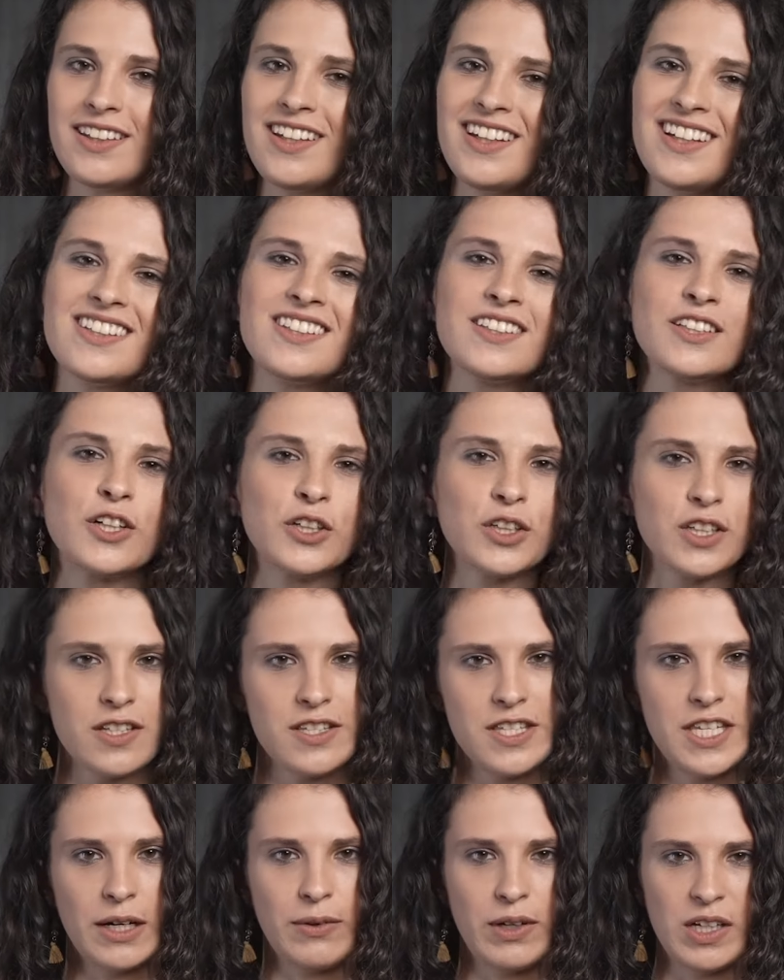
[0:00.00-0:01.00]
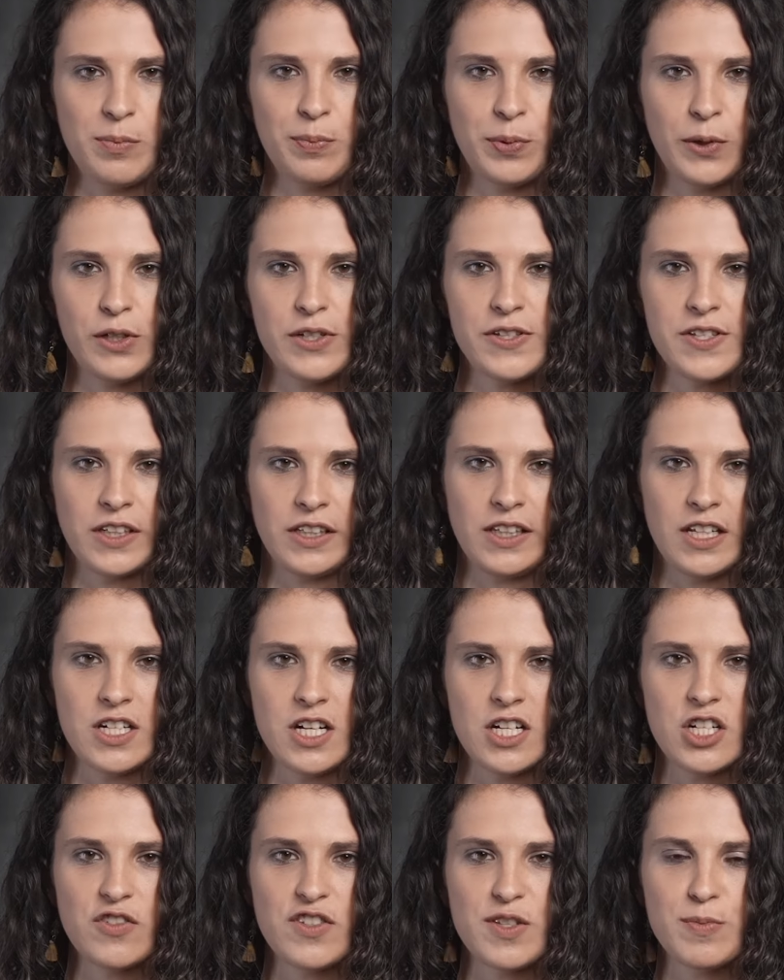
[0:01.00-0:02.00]
nie jest koniec działań Polski na
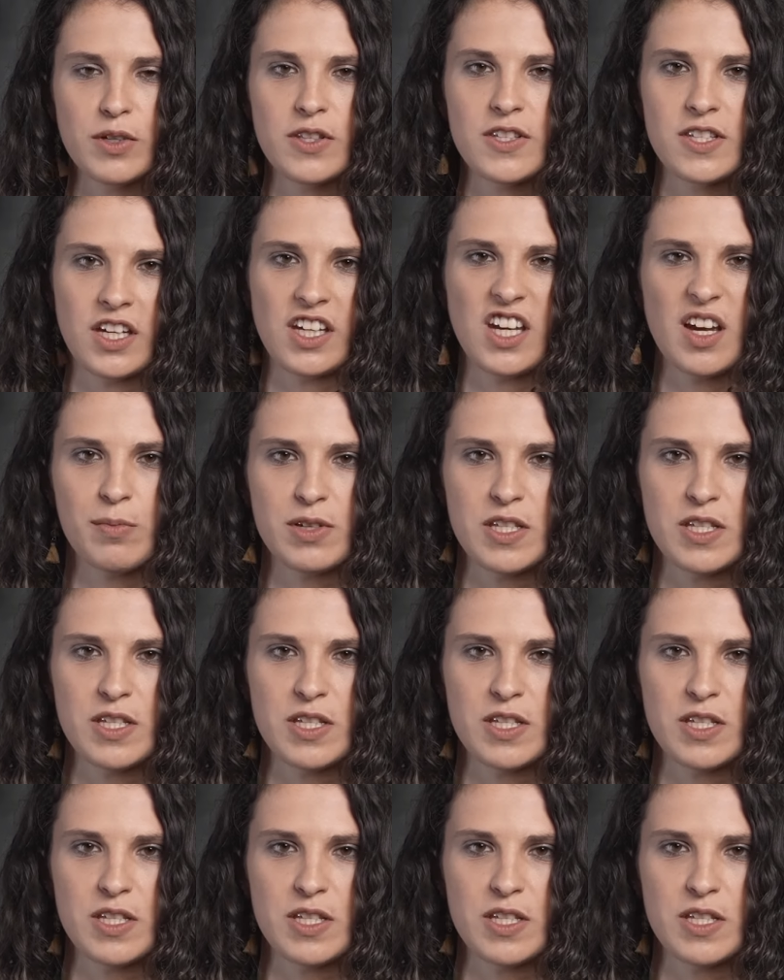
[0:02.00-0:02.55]
rzecz wzmocnienia